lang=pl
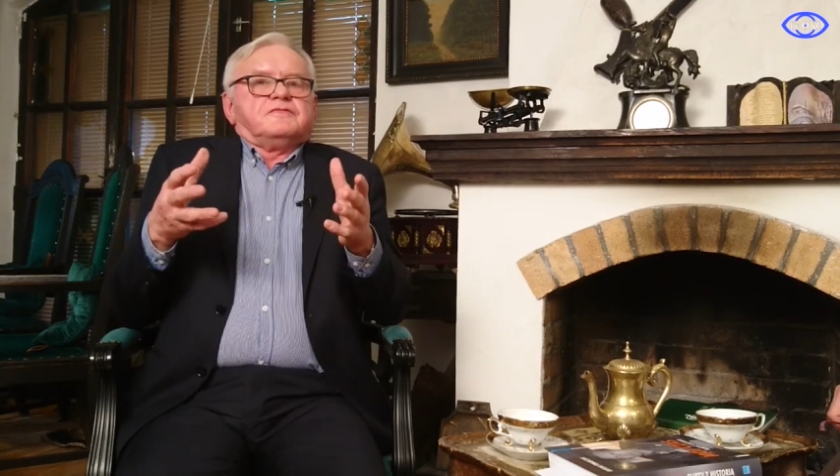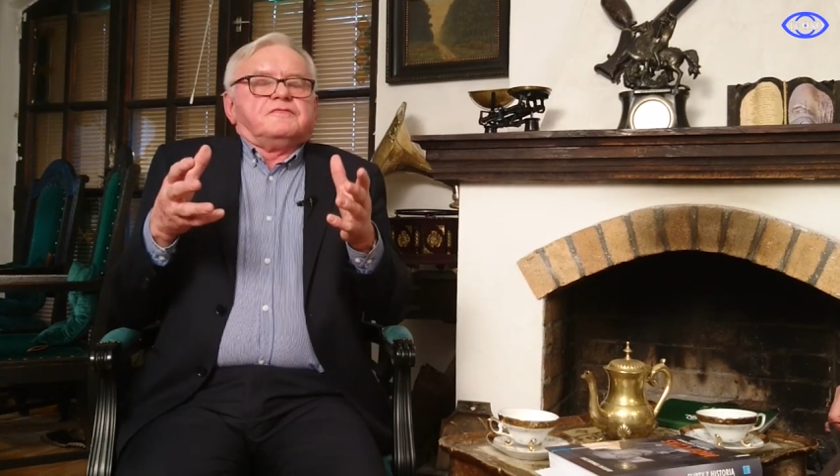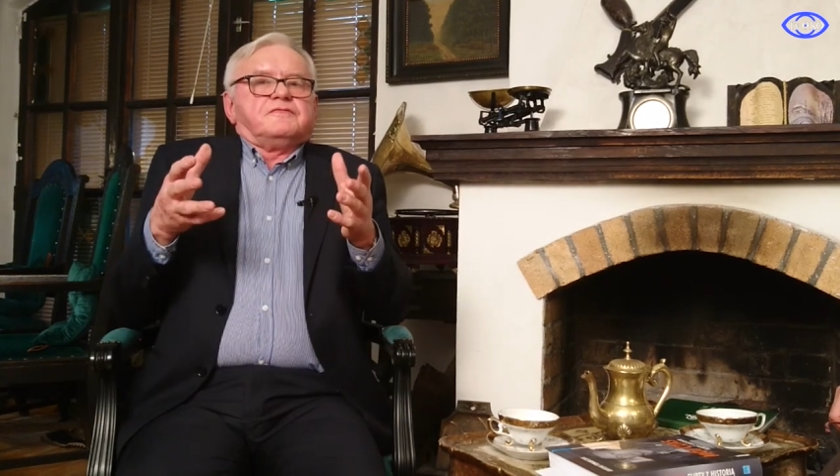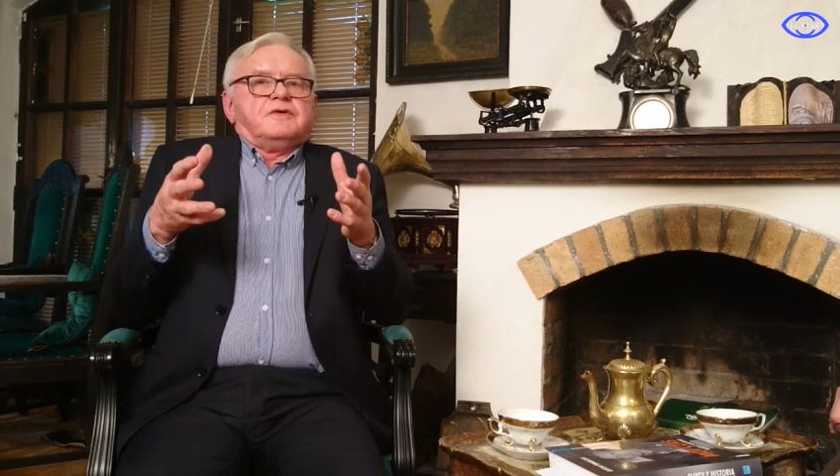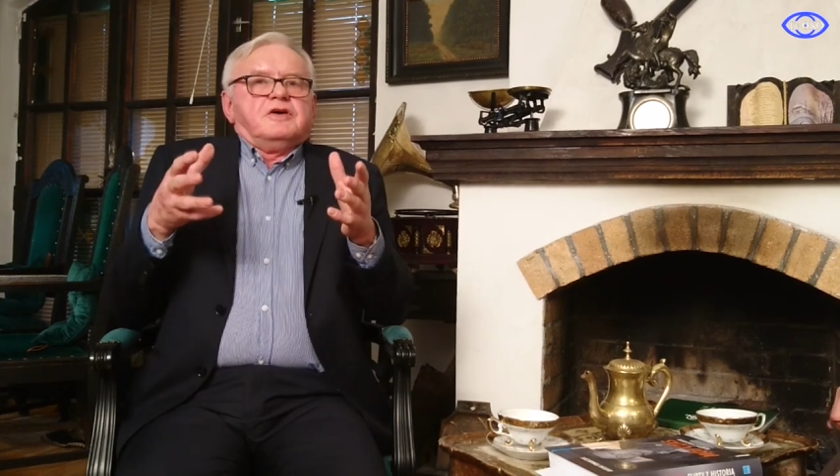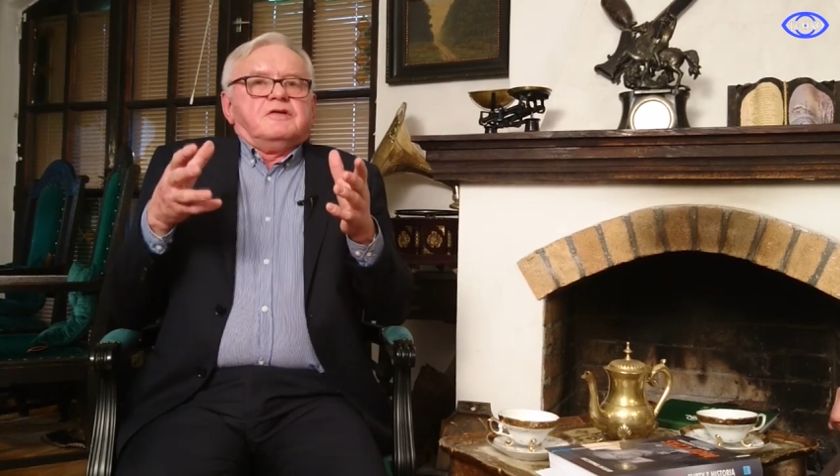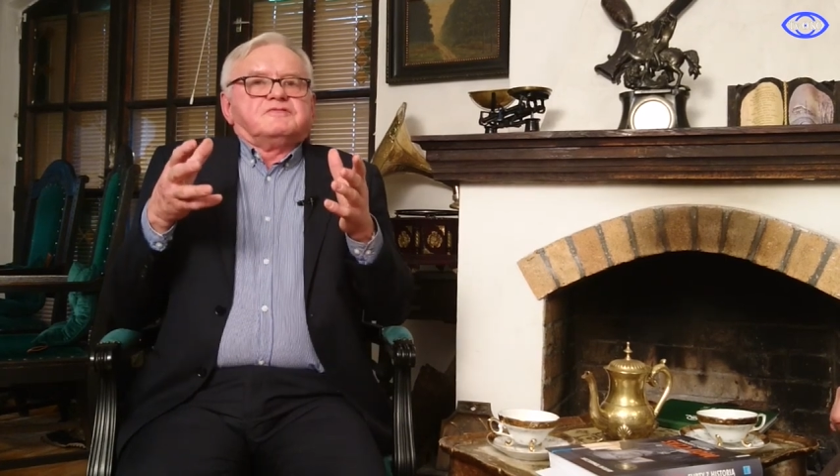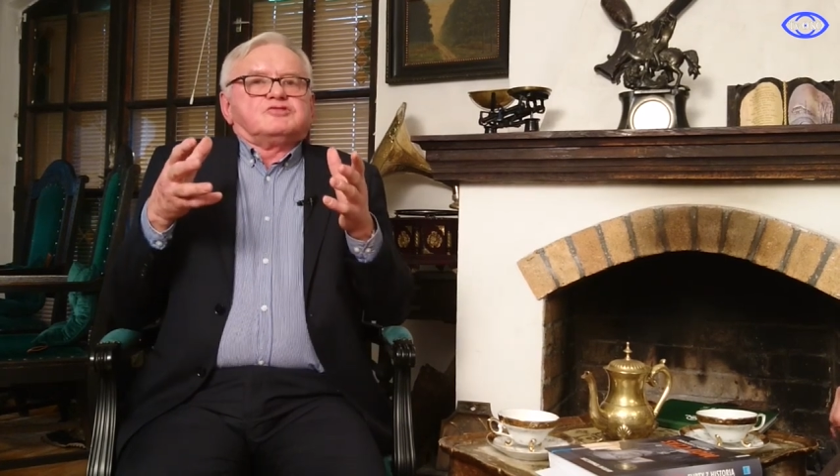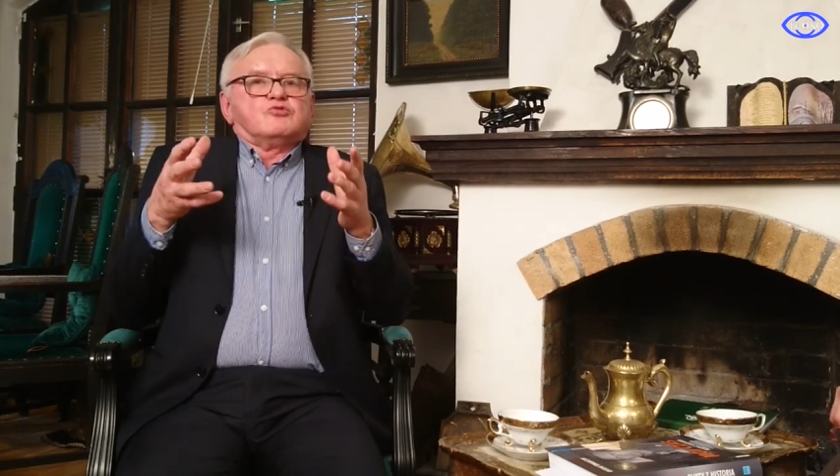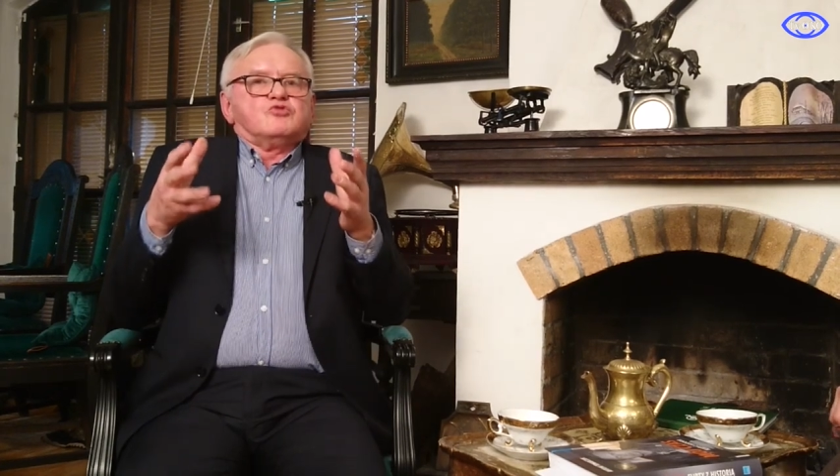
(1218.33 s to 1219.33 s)
w e,
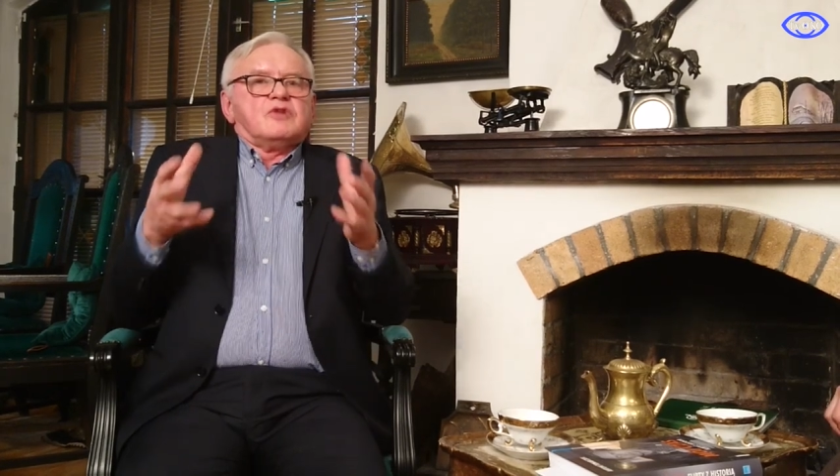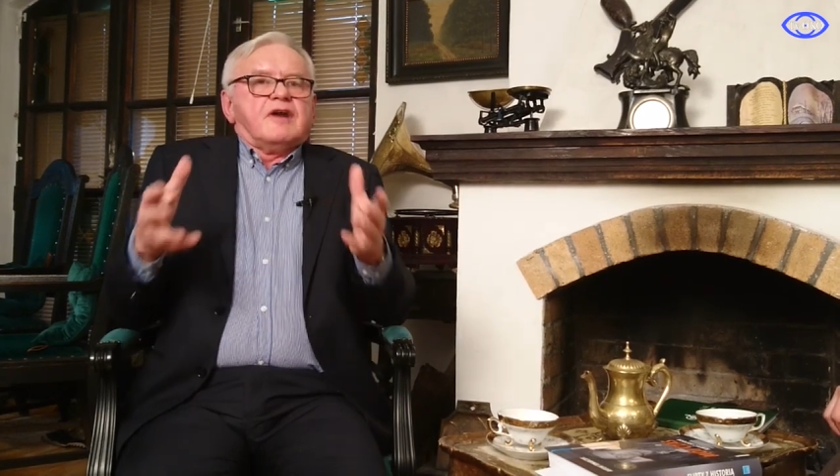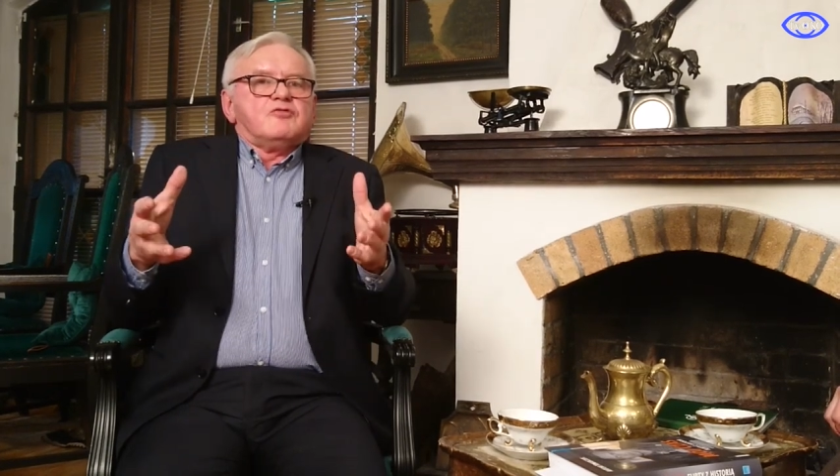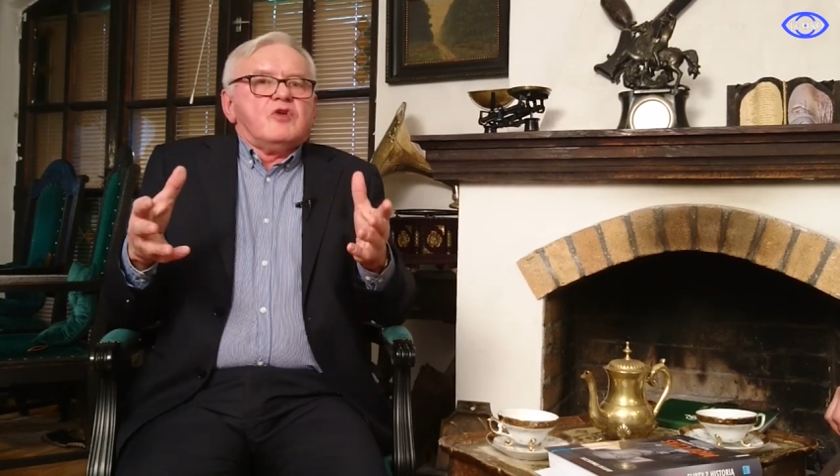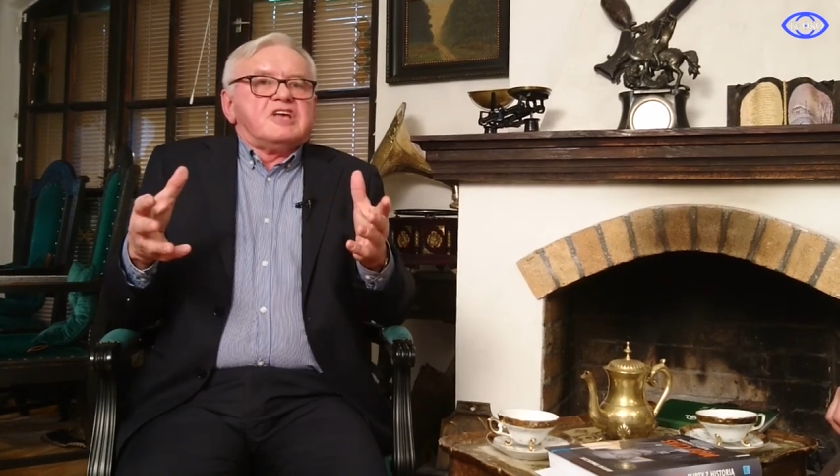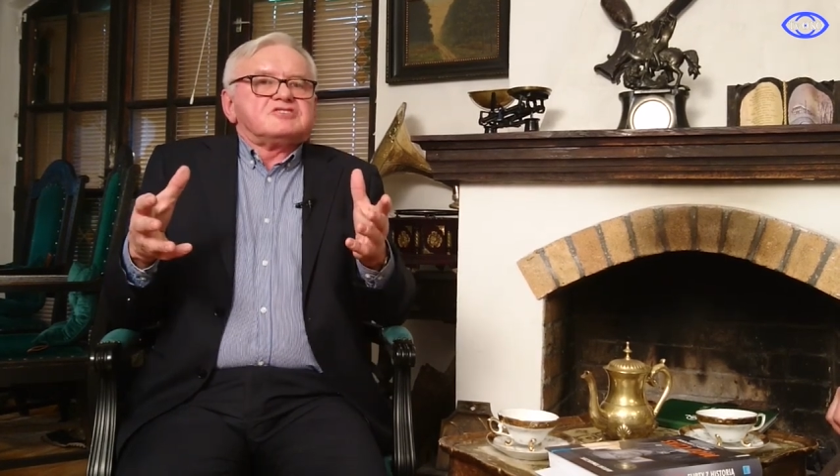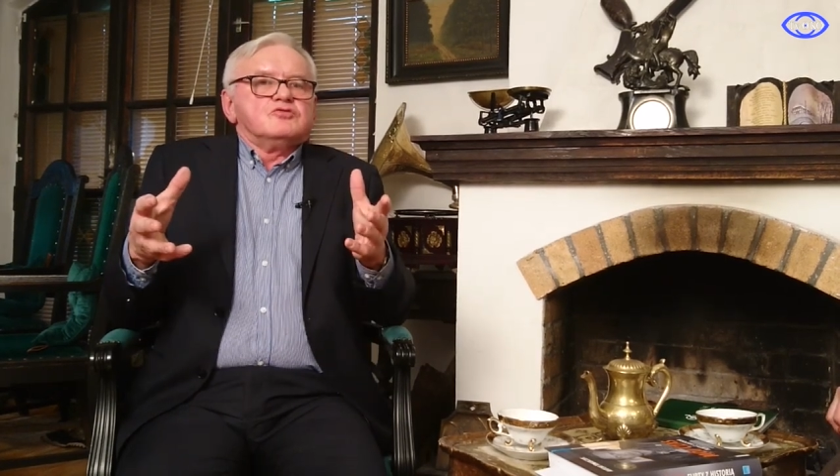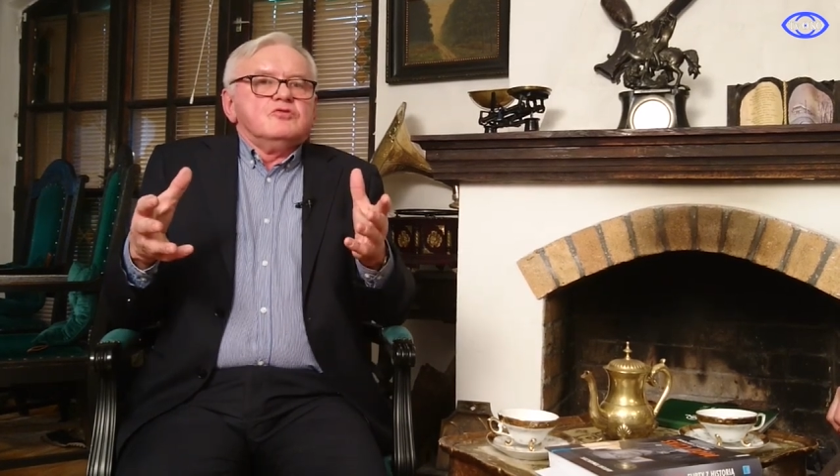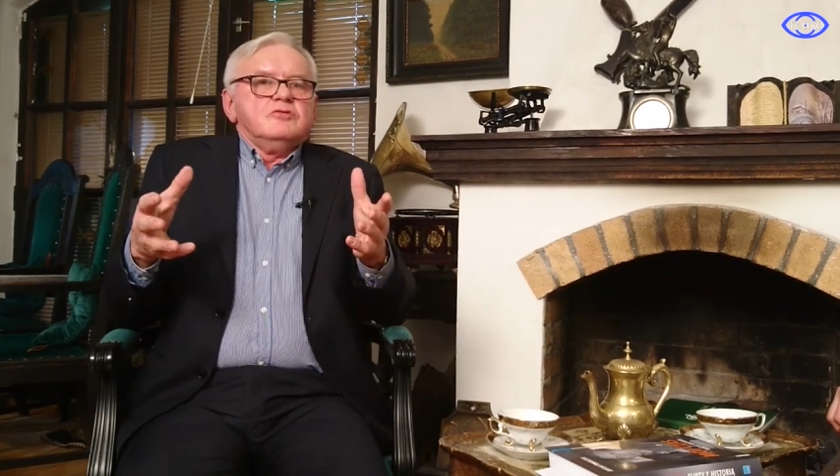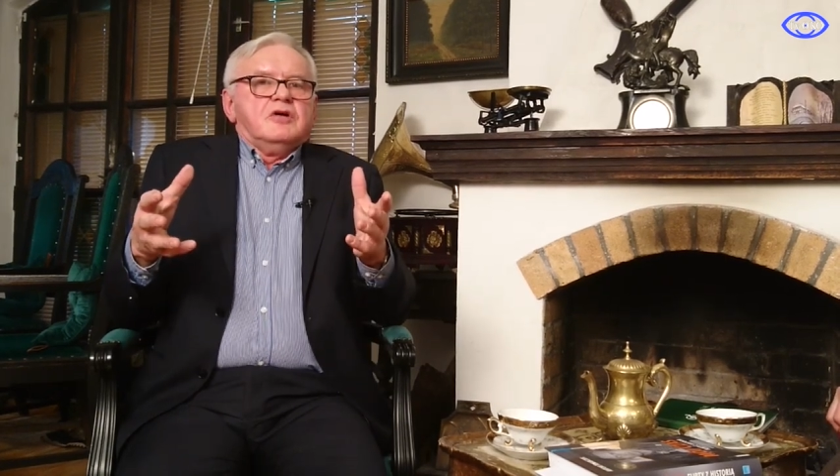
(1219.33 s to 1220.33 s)
strukturę
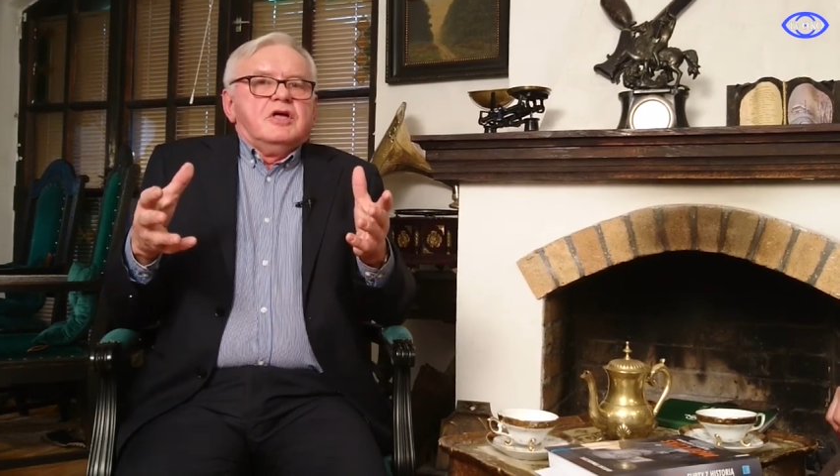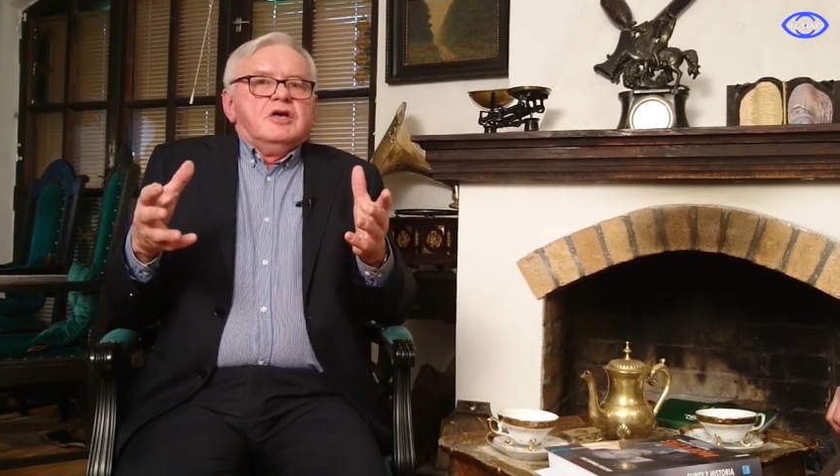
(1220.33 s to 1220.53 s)
AWS-u